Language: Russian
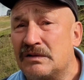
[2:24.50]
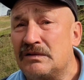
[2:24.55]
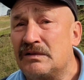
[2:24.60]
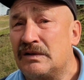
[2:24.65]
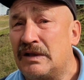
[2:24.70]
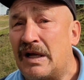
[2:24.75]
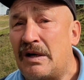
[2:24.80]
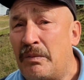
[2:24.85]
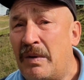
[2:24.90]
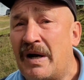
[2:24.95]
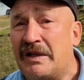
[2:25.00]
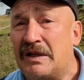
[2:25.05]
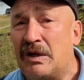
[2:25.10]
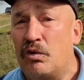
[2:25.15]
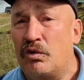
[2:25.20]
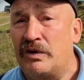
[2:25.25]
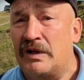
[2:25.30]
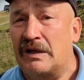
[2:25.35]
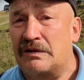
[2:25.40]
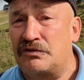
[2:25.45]
нормально
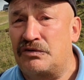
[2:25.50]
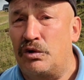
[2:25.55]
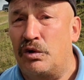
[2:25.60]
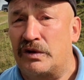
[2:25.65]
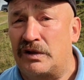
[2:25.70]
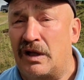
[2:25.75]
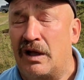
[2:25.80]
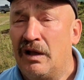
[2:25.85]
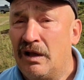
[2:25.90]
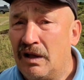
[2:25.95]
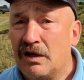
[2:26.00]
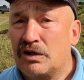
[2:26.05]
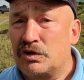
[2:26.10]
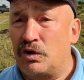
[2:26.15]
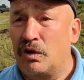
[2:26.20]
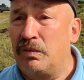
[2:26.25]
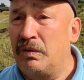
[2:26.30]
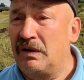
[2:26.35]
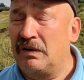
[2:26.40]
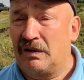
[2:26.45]
у нас все это,
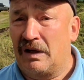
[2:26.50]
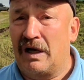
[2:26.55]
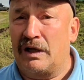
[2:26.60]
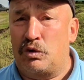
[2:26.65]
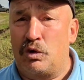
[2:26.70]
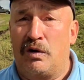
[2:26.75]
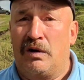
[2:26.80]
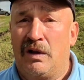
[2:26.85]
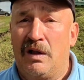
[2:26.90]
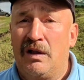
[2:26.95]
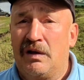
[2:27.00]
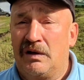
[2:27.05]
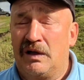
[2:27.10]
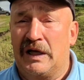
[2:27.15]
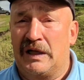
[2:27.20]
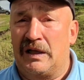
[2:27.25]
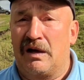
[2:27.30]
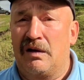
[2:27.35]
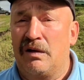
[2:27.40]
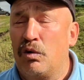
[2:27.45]
чтобы, а то
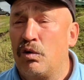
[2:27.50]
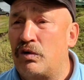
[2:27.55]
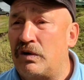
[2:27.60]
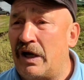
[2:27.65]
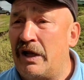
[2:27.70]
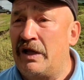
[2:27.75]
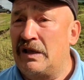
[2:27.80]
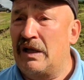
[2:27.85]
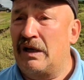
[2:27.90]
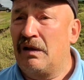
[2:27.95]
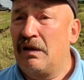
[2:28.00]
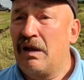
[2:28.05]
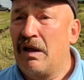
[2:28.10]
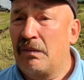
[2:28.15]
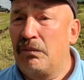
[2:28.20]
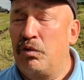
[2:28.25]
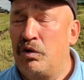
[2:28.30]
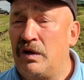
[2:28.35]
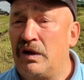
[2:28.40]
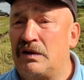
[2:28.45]
это, Украина
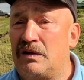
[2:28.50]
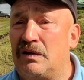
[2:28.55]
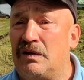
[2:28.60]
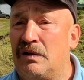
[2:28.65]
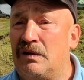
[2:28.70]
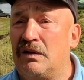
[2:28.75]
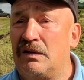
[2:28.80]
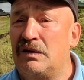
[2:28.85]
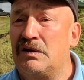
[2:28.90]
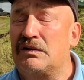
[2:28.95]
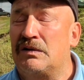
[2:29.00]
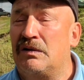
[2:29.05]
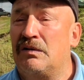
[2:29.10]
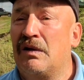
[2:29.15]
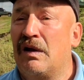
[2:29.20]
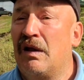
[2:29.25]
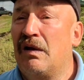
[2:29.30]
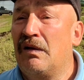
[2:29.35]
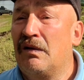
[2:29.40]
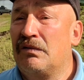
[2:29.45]
будет
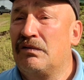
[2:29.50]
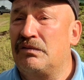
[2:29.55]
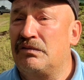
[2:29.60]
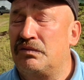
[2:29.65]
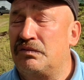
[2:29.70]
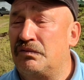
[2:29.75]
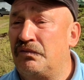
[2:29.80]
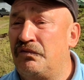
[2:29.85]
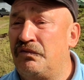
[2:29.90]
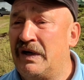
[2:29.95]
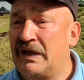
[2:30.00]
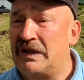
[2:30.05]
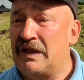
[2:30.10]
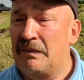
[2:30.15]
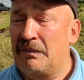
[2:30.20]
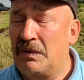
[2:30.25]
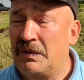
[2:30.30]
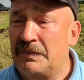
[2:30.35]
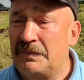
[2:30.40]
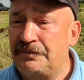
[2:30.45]
э, в
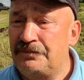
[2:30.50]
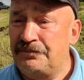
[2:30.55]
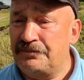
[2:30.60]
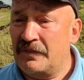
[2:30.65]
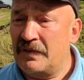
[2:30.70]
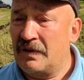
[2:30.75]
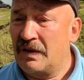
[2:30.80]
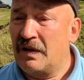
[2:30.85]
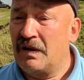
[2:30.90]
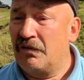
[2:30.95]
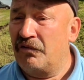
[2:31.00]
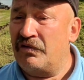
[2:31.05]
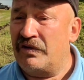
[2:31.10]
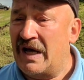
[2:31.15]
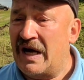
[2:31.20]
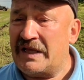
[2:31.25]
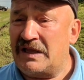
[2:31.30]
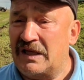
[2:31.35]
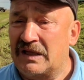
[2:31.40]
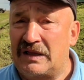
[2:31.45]
этом, в
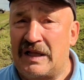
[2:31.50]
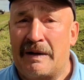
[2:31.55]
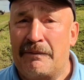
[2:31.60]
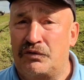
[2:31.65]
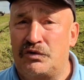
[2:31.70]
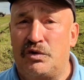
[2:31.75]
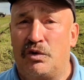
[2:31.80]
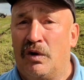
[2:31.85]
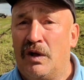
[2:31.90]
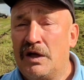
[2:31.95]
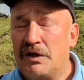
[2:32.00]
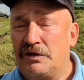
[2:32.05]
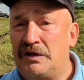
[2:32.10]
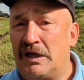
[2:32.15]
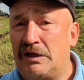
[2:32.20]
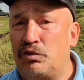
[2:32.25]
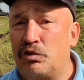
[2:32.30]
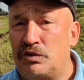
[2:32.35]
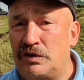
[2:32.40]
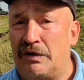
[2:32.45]
НАТО там все,
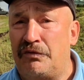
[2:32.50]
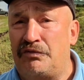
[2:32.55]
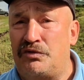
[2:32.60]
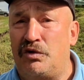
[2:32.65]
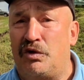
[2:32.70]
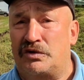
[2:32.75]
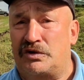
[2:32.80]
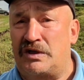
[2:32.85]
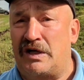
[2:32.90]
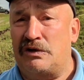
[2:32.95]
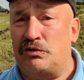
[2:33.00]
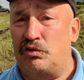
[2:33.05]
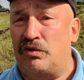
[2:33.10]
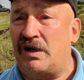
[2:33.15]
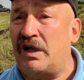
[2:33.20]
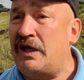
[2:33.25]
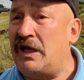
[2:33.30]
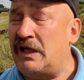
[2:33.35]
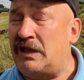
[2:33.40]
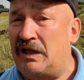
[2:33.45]
здесь уже все, сразу
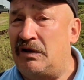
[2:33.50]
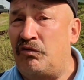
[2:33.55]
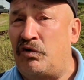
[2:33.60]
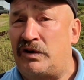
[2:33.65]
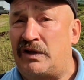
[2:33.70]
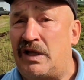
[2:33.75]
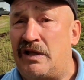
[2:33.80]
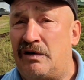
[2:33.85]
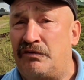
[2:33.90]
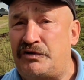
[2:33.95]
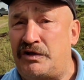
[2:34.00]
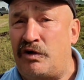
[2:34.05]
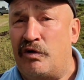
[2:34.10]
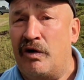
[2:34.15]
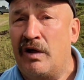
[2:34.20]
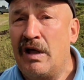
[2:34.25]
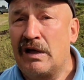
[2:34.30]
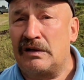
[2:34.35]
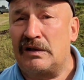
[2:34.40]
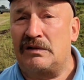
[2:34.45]
ракеты, вот они все,
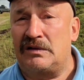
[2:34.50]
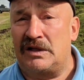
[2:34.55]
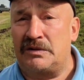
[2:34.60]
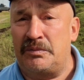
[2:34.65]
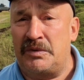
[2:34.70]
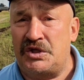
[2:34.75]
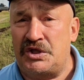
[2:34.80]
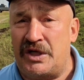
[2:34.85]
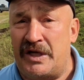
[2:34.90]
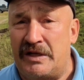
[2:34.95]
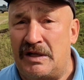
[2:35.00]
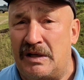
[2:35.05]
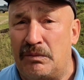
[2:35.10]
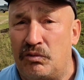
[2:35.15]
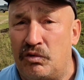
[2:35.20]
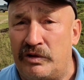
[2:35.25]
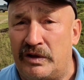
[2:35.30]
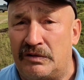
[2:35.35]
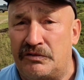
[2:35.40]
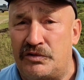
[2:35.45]
размещение
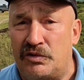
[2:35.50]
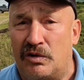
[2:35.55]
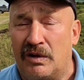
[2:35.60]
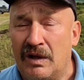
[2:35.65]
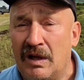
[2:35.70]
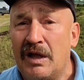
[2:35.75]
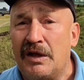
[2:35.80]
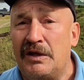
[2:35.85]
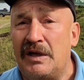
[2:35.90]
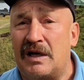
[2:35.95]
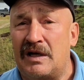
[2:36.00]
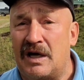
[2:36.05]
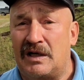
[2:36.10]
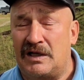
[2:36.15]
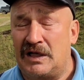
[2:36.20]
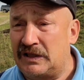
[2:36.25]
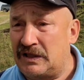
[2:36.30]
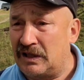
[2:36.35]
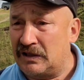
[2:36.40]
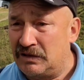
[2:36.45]
будет все. Я как
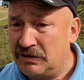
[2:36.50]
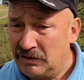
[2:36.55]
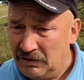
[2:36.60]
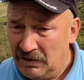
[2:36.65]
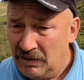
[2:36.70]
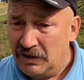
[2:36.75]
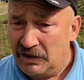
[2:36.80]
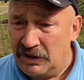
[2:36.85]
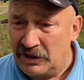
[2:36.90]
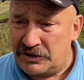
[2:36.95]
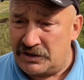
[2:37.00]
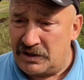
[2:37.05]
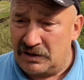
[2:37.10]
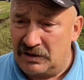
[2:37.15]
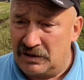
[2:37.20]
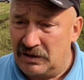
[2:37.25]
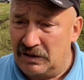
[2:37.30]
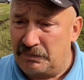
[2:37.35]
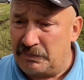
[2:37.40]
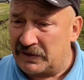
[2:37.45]
этот
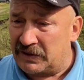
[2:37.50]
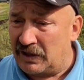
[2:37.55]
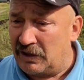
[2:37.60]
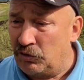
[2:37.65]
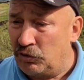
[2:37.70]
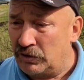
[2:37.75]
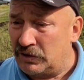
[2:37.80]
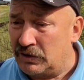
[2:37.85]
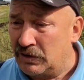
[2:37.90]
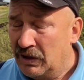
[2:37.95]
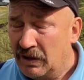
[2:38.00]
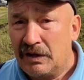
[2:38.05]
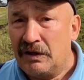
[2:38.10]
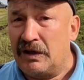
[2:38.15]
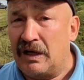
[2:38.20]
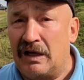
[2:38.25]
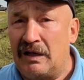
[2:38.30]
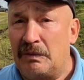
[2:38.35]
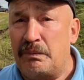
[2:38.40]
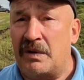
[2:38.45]
истинный патриот,
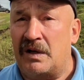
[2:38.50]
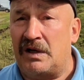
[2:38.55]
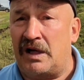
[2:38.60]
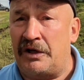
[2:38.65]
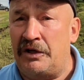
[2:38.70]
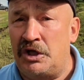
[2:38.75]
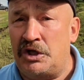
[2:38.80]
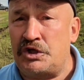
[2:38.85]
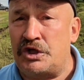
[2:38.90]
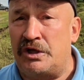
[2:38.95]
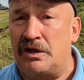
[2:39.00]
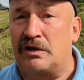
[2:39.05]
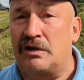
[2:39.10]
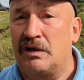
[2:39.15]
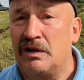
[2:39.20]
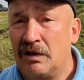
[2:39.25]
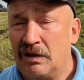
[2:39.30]
я и пограничник,